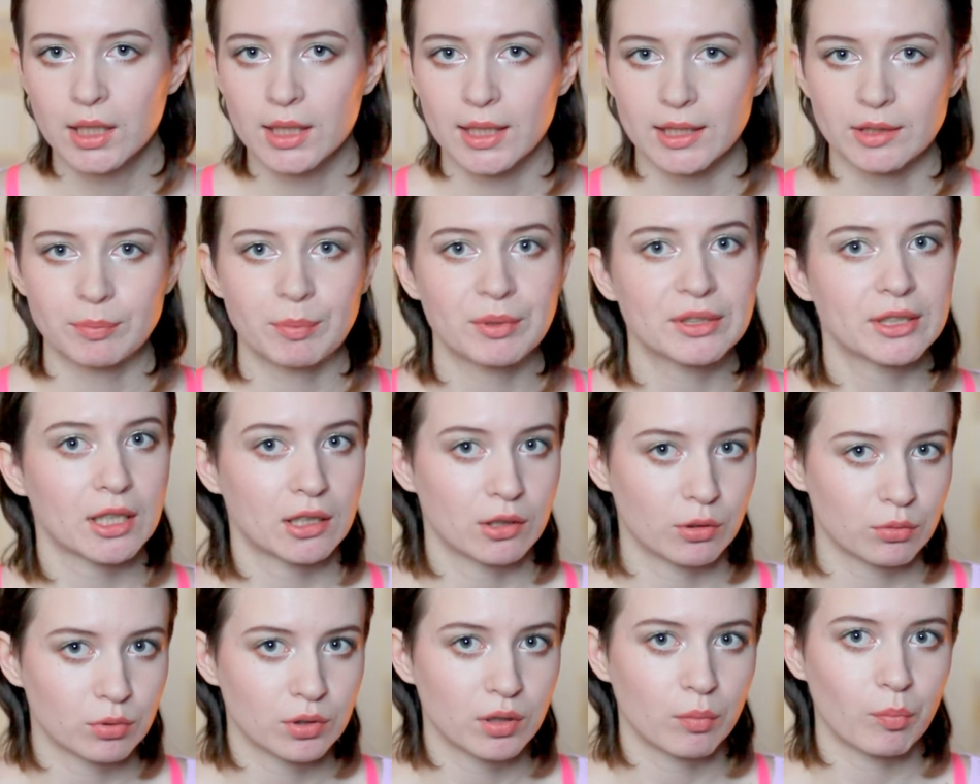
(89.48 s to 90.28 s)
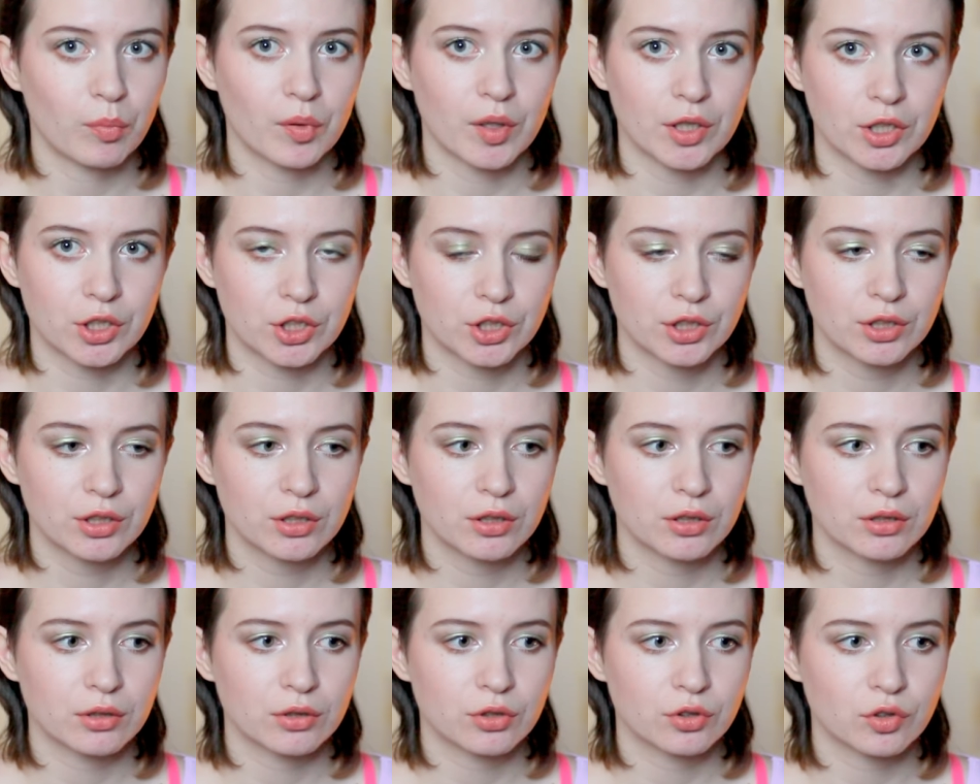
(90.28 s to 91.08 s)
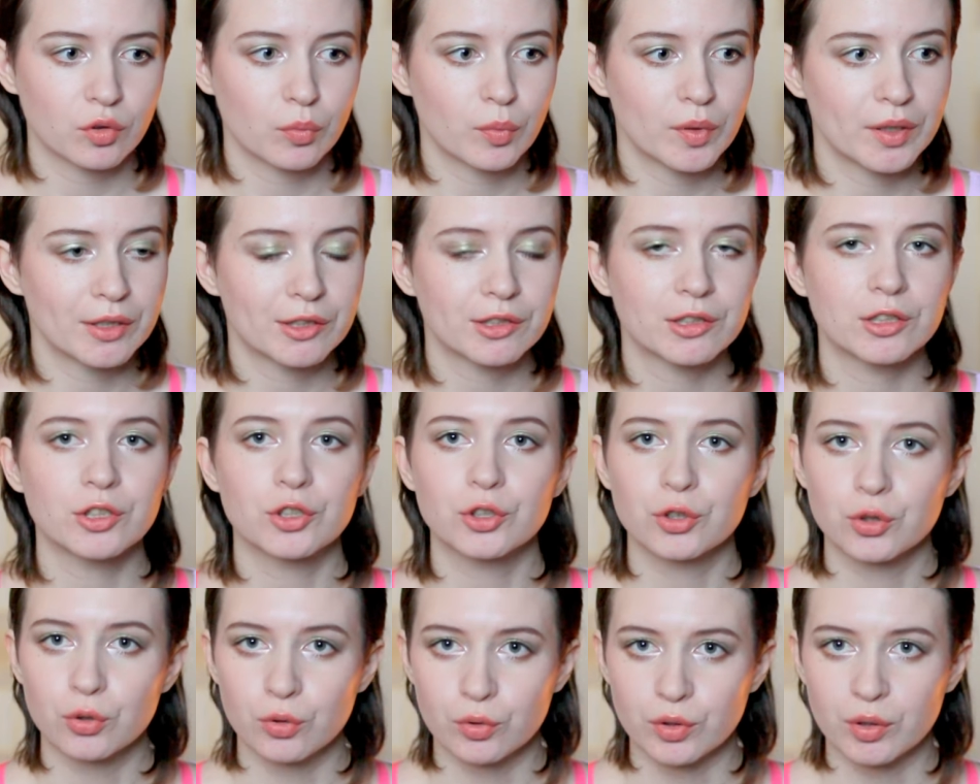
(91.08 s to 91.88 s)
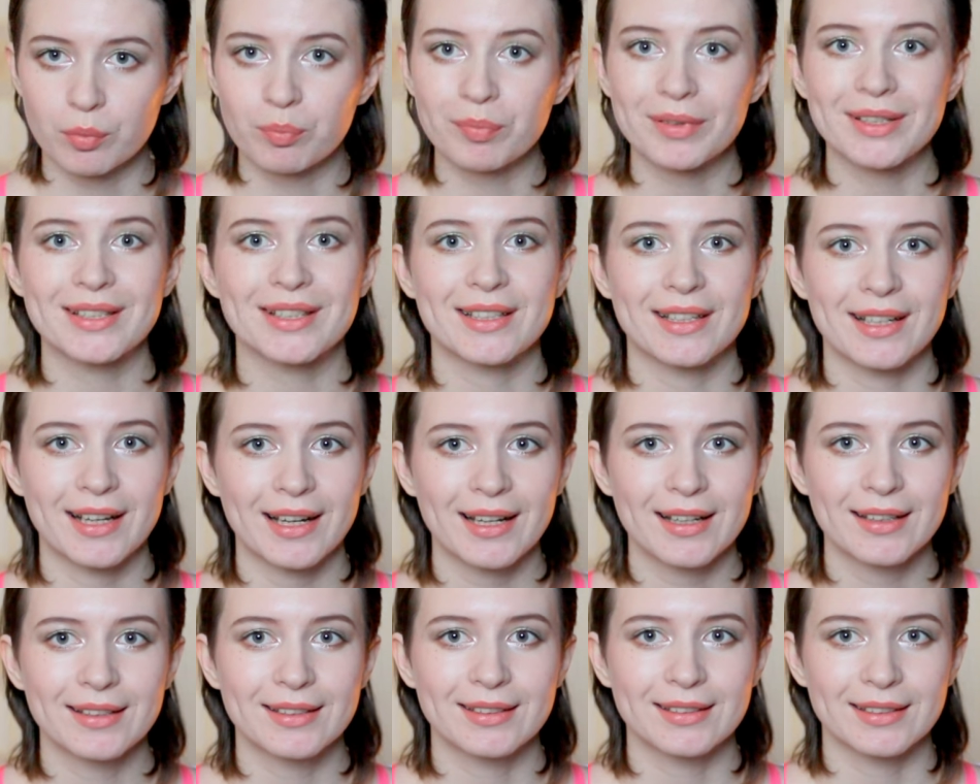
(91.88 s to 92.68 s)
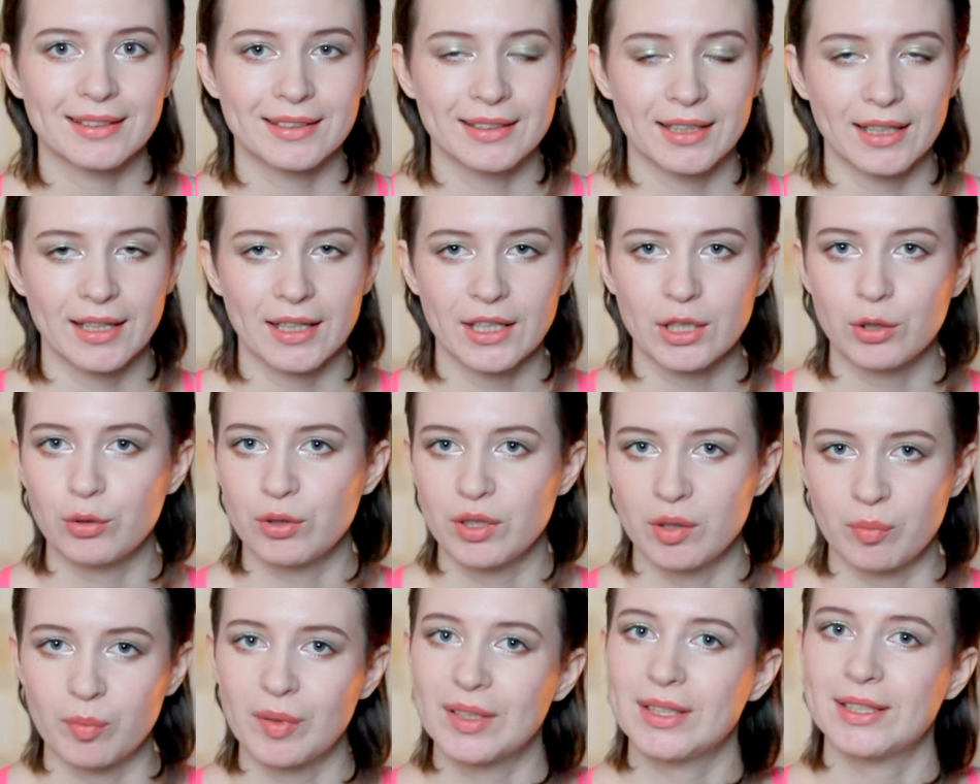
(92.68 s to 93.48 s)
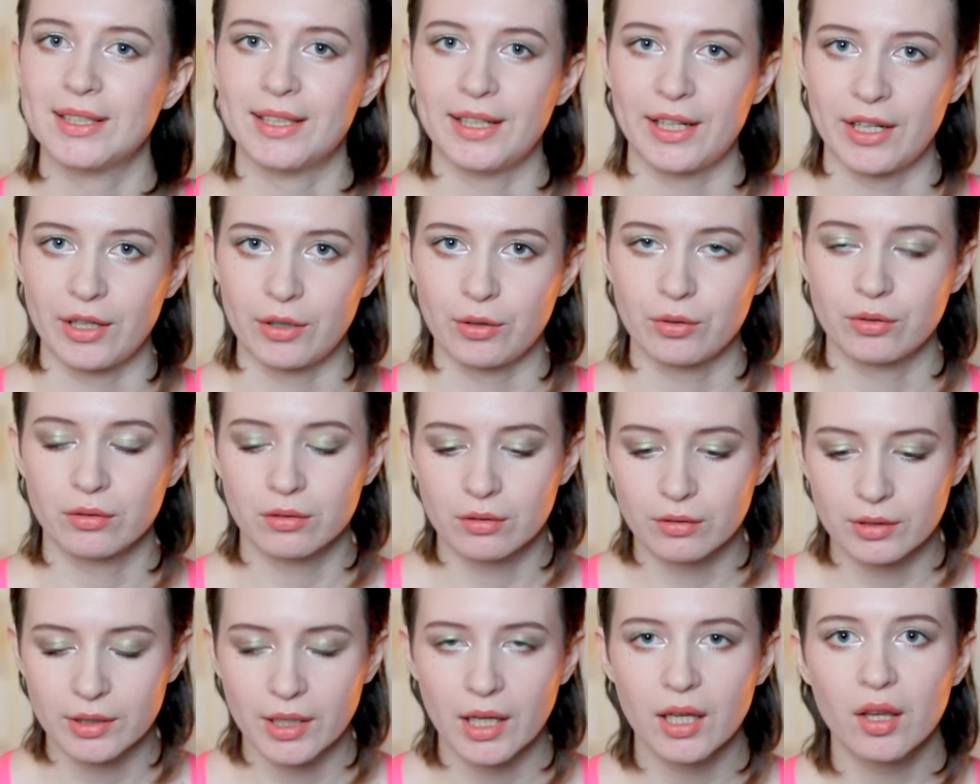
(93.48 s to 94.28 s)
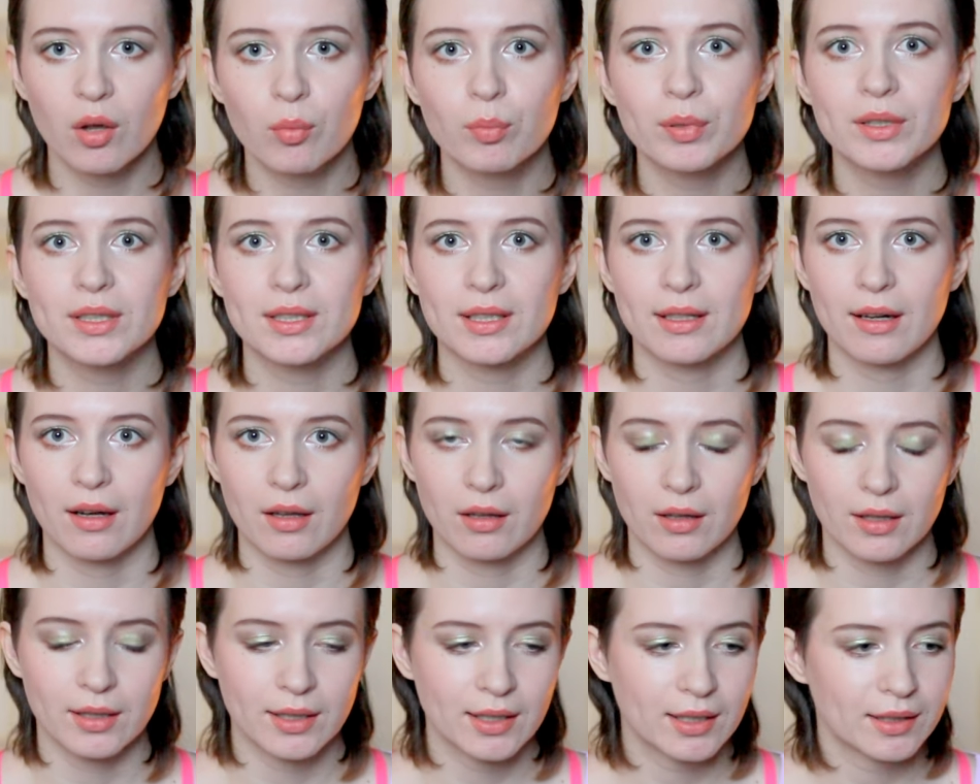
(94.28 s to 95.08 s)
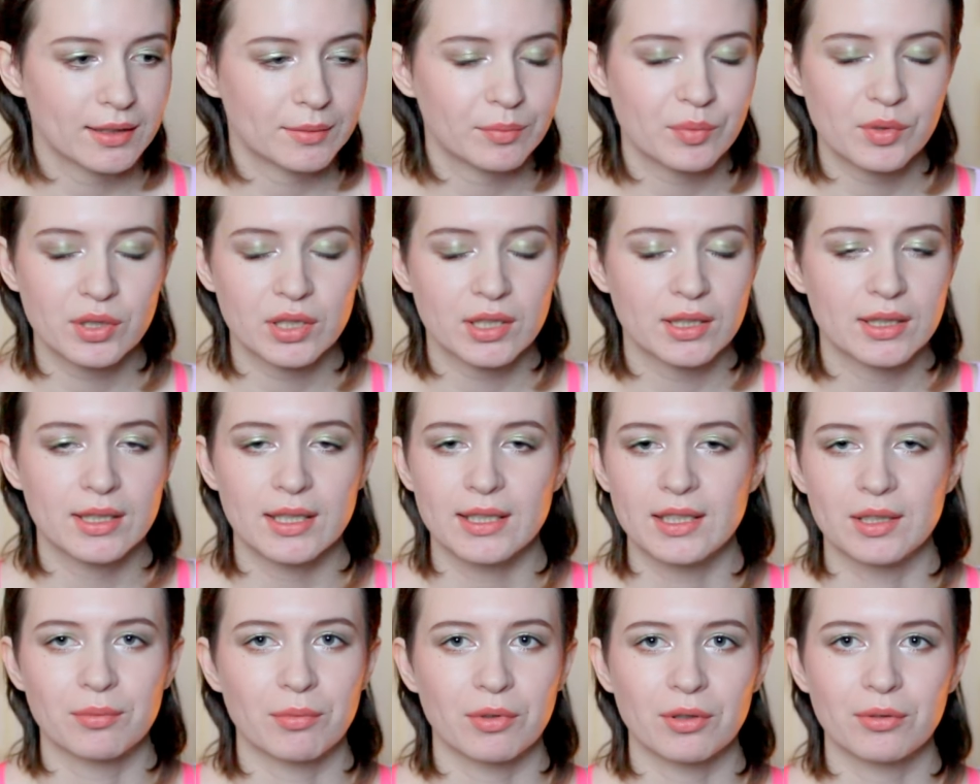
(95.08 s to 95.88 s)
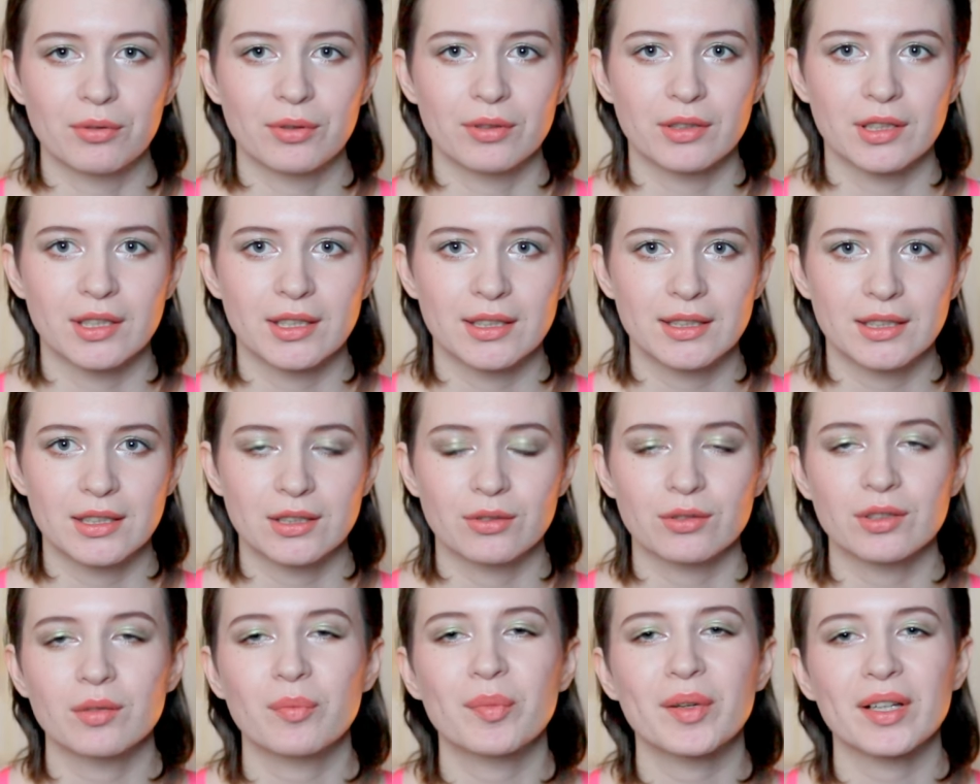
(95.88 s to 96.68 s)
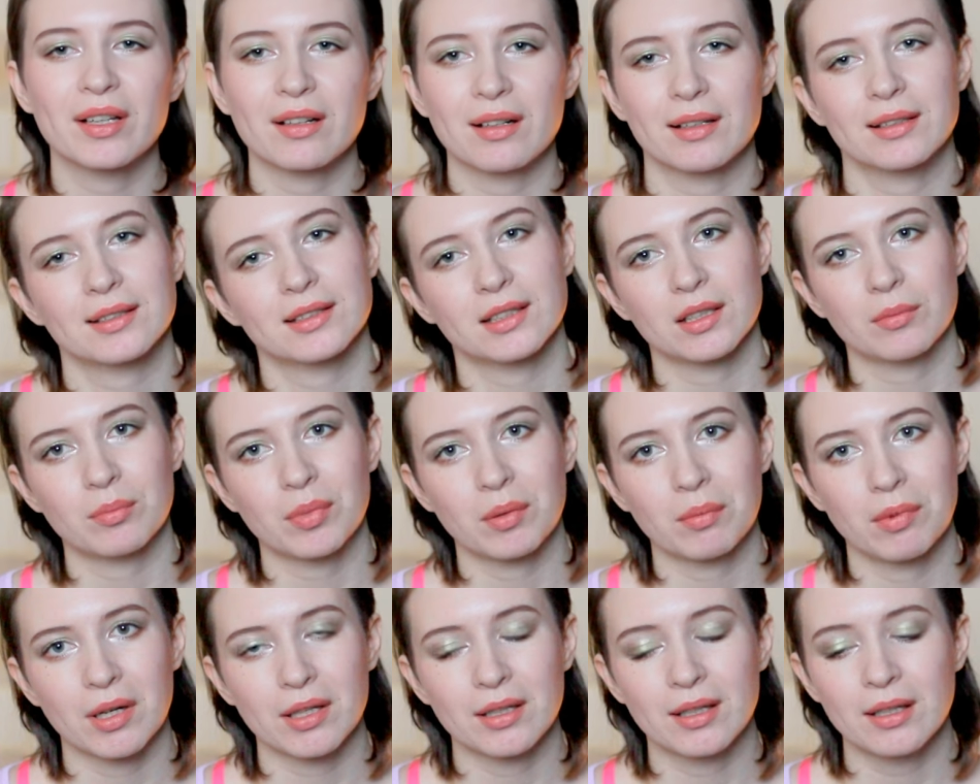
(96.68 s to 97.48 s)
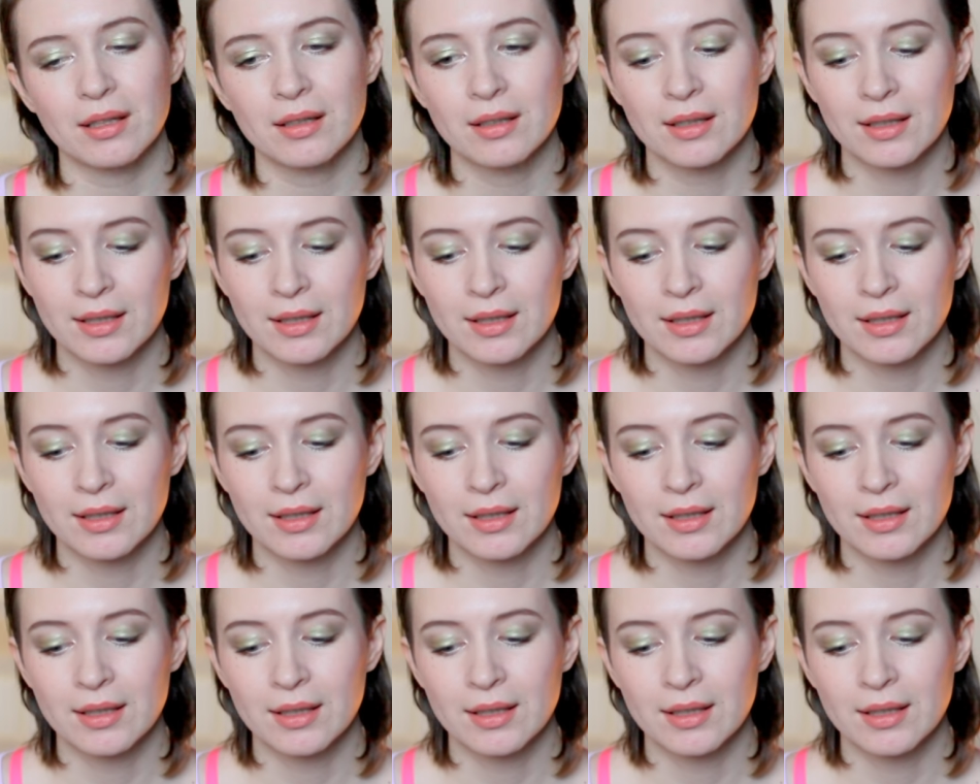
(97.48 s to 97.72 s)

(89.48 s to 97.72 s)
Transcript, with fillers: и специально туда положила, чтобы если что-то потеряется, я ее не потеряю. Но я ее потеряла. Я по сей день не могу ее найти, но это прекрасная помада.